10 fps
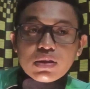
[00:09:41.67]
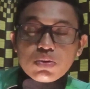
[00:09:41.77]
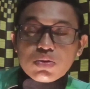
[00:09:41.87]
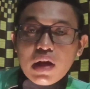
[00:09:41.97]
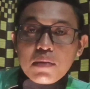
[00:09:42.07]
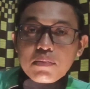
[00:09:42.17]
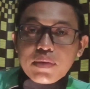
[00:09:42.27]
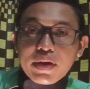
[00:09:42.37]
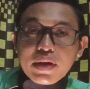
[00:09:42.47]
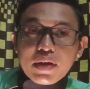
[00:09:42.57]
itu
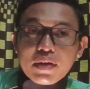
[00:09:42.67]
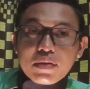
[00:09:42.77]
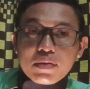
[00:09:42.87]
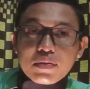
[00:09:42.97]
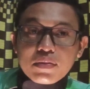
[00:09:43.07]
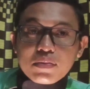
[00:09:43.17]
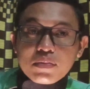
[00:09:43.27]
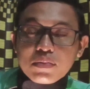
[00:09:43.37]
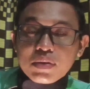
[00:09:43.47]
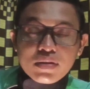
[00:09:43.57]
sampai
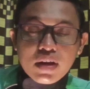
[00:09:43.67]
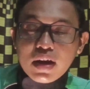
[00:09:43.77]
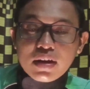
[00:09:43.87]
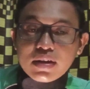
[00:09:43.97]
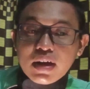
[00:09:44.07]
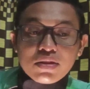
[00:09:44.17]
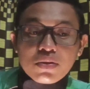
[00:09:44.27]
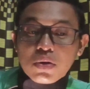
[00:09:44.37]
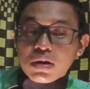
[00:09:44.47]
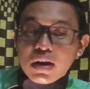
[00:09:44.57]
bisa nggak
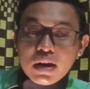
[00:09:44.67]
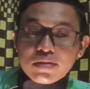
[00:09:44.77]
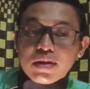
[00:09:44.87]
dikasih orderan